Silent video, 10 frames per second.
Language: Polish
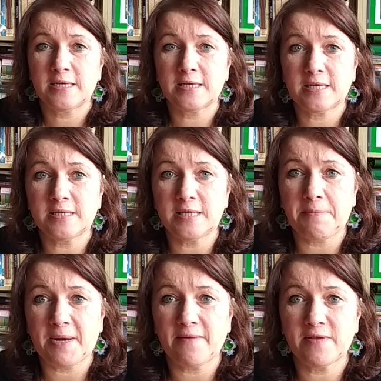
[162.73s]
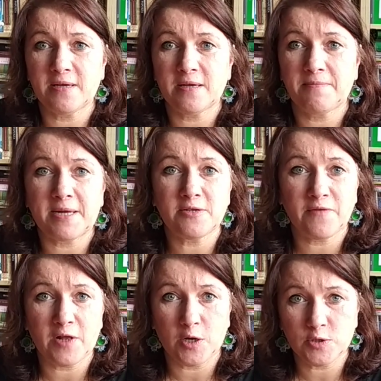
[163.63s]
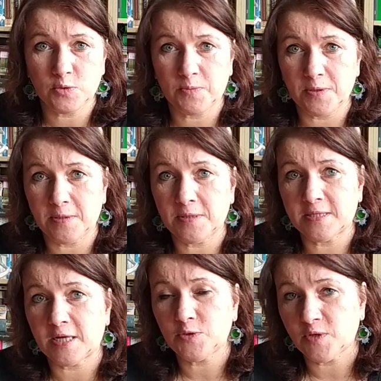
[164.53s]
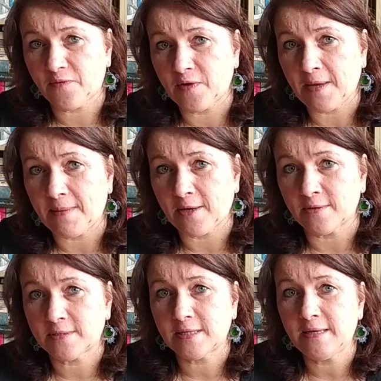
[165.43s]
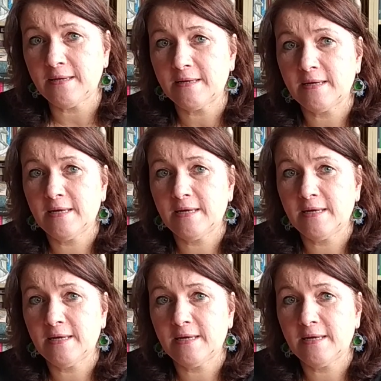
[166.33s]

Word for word: E, kiedy naprawdę bardzo wiele osób e, straciło swoje majątki